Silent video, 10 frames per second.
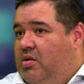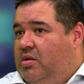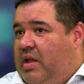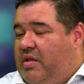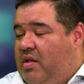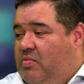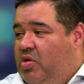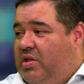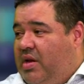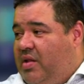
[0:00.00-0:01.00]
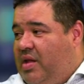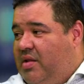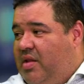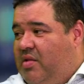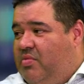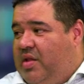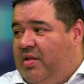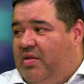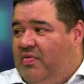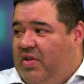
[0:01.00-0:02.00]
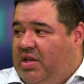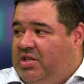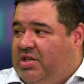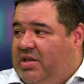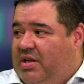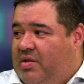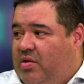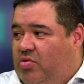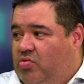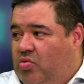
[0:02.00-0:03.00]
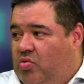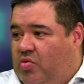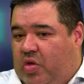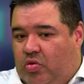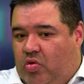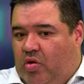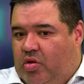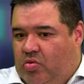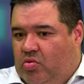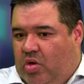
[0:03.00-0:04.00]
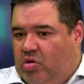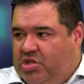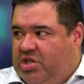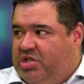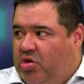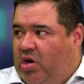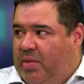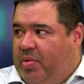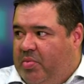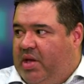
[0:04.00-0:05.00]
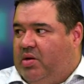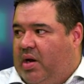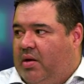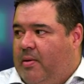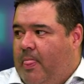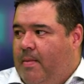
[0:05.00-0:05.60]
Dessas 1.300, 120 são, são nosso, onde a gente olha primeiro, né?